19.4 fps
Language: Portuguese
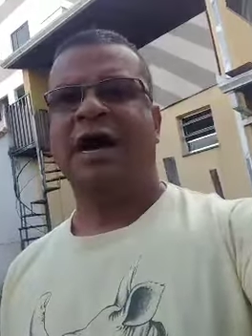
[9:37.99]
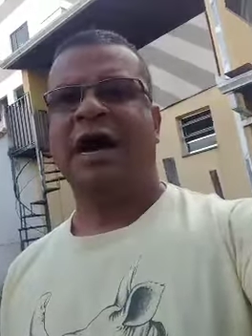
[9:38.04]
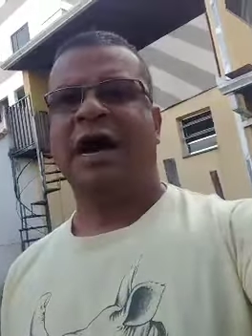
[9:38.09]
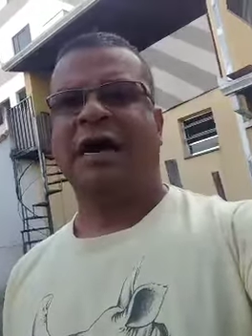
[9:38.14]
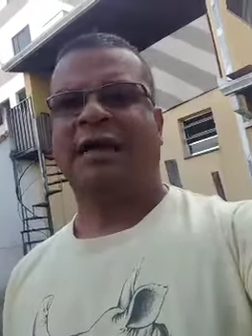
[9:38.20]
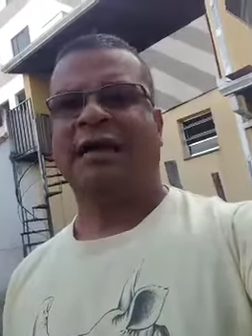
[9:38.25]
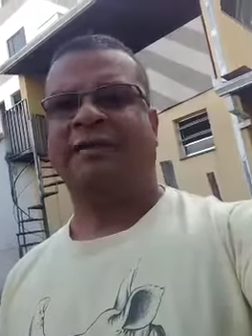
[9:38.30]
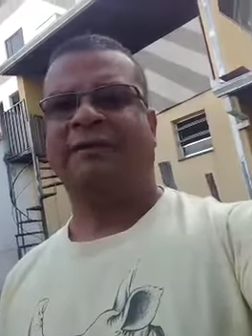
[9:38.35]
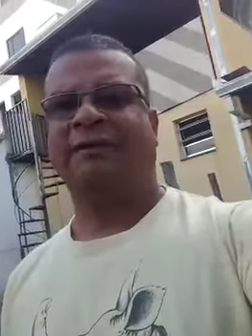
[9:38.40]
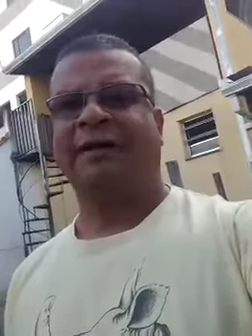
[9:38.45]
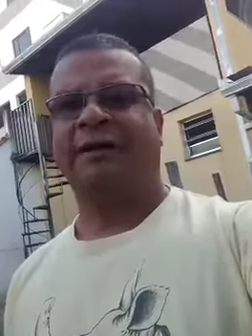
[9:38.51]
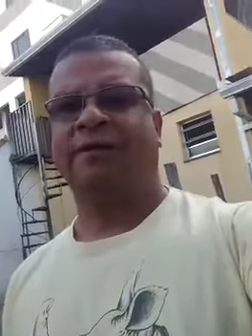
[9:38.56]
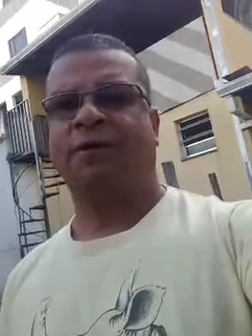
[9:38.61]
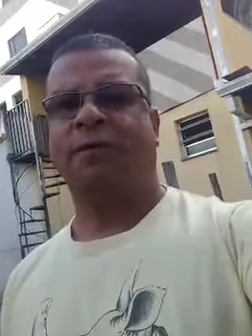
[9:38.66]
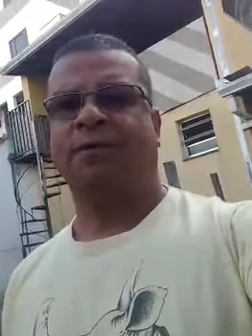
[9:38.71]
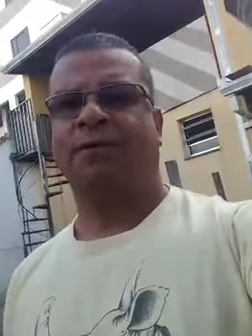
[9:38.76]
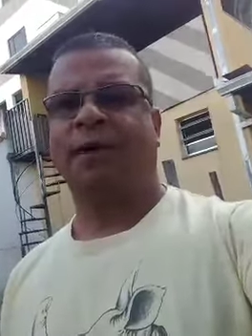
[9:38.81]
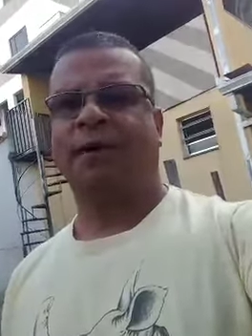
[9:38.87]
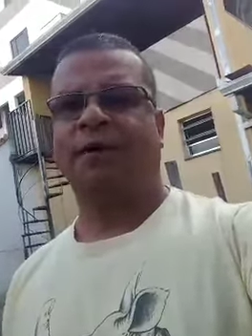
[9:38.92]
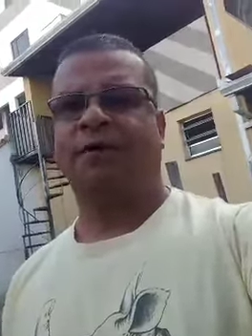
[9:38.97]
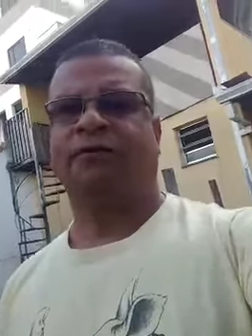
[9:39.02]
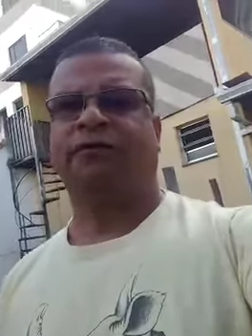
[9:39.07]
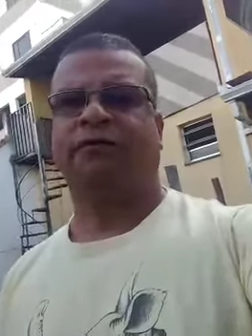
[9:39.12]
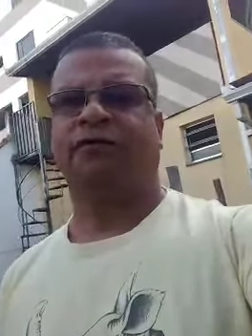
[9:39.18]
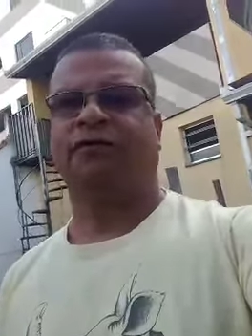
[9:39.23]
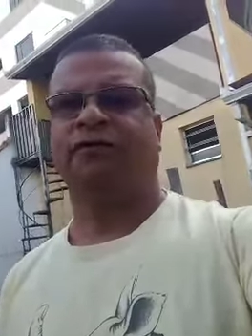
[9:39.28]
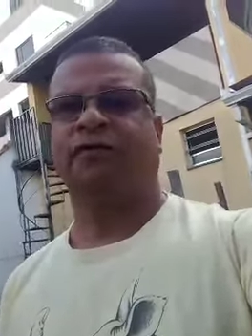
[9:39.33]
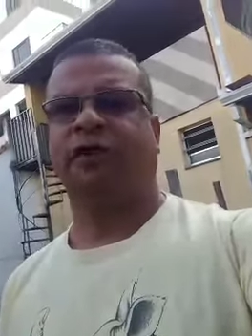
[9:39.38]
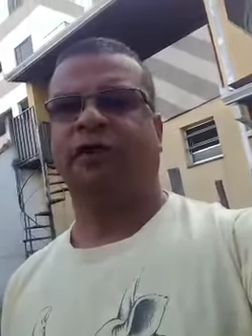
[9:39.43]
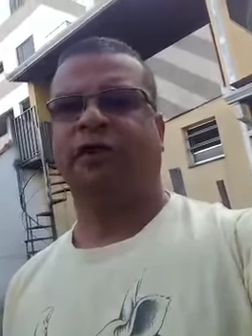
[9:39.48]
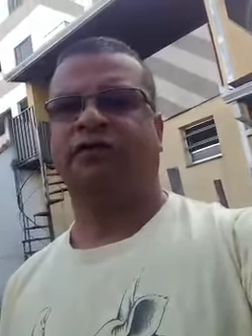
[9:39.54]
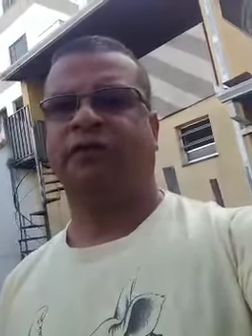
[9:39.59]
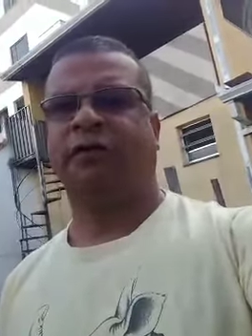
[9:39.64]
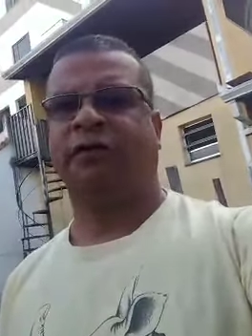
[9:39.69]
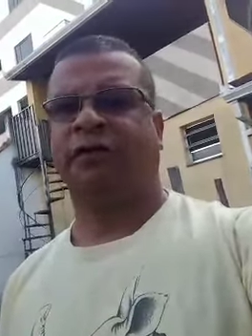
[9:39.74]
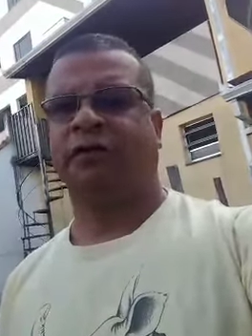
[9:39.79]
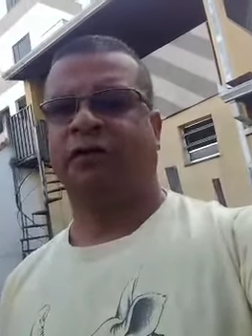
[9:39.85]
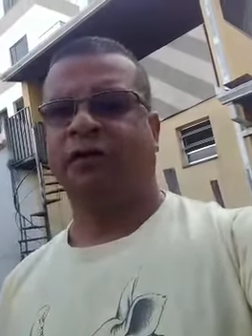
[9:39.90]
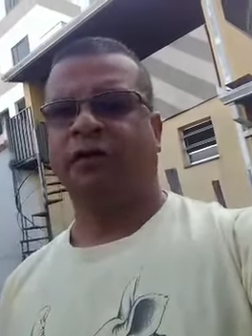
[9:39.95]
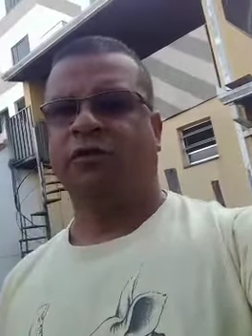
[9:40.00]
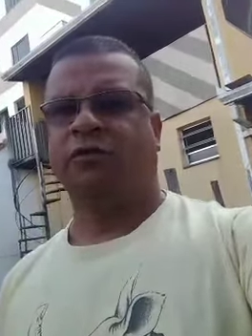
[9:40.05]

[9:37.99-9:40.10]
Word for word: aqueles que acompanham nosso vídeo, é,